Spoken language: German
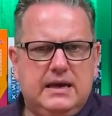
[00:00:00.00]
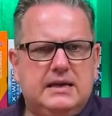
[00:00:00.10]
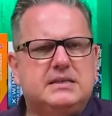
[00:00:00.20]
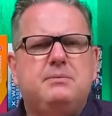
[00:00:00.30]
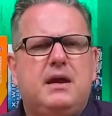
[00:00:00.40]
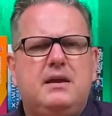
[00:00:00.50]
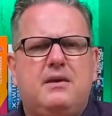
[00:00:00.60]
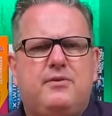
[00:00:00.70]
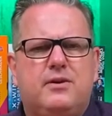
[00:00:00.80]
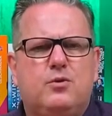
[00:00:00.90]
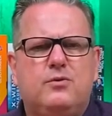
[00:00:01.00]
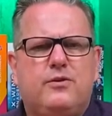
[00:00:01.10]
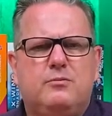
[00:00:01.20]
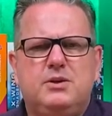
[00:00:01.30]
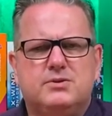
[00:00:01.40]
Es gibt einen einfachen Grund,
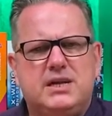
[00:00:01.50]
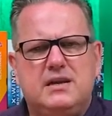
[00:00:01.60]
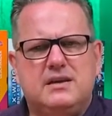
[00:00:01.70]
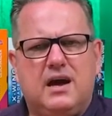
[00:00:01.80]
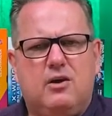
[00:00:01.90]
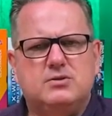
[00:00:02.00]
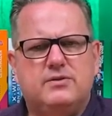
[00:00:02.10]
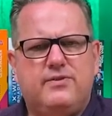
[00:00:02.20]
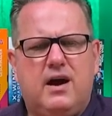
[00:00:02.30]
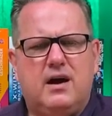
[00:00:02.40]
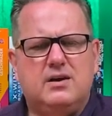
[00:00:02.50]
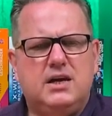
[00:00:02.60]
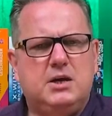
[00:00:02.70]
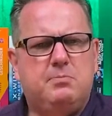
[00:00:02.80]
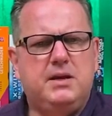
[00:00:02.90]
warum ich nur selten nach Hause fahre.
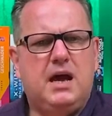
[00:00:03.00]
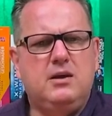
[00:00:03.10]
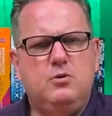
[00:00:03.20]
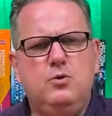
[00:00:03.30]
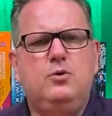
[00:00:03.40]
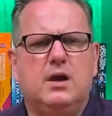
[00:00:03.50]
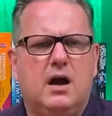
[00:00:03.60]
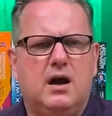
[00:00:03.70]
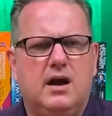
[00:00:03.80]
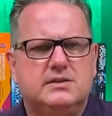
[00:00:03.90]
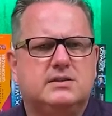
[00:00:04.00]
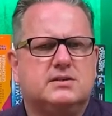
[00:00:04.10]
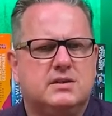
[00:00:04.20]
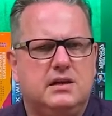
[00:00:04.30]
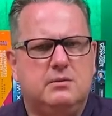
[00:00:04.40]
Ich bin ein Lügner, heißt
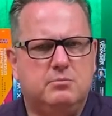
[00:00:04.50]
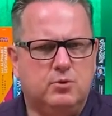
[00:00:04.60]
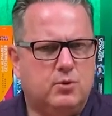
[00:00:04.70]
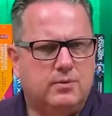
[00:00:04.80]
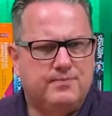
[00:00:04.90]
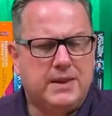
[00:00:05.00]
es in dem Buch.